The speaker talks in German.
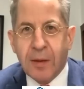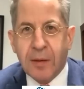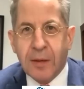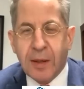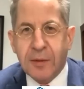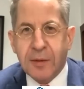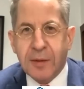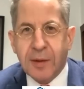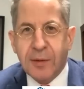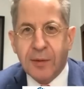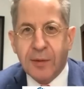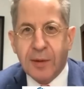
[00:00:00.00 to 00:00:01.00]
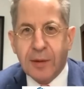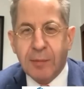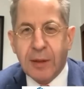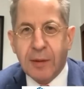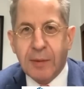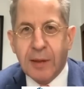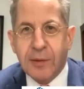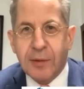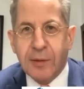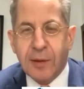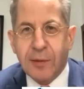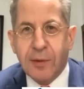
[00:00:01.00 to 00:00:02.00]
Gäste sagte mehrmaßen,
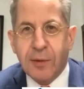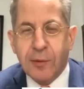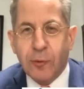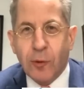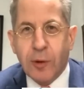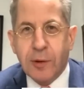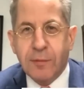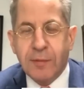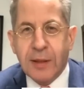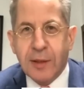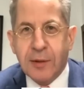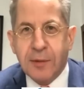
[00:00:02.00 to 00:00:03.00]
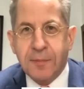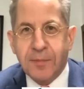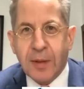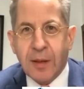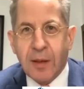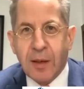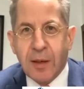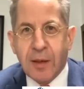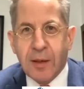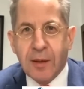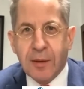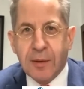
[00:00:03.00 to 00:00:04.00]
das ist Gold wert,
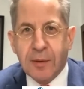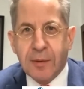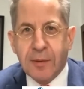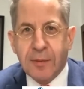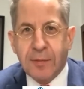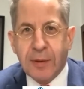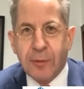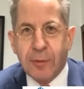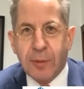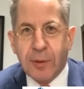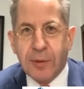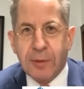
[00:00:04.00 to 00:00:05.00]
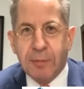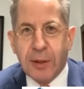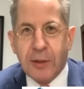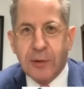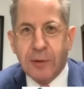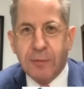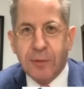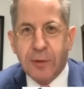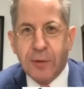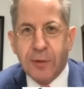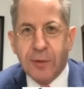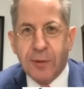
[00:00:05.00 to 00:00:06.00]
äh, wenn über sie berichtet wird.
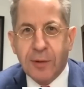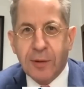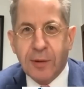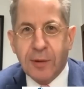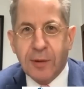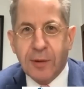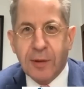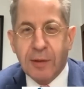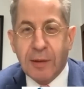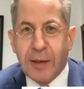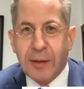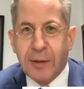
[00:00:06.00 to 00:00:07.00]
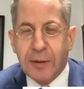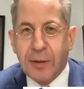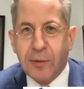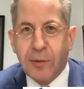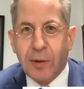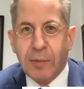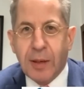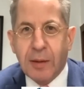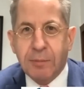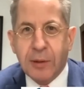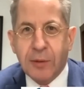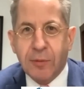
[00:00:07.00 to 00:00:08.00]
Sie sind eine ganz normale
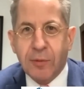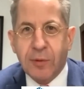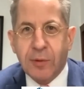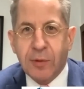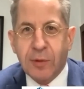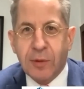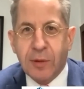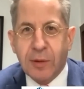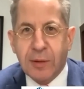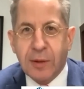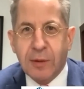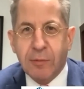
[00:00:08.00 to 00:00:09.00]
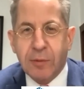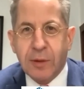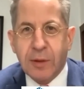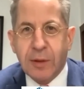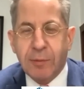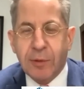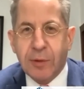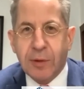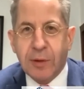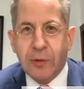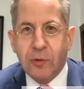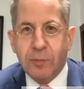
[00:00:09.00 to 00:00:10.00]
Person, sie sind kein Unternehmer,
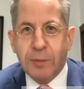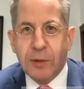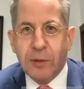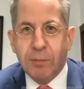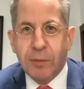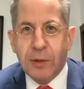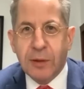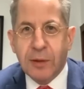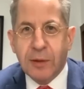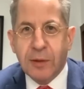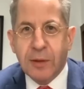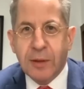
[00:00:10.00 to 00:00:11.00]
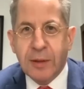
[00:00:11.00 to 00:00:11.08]
sind kein Spitzenpolitiker.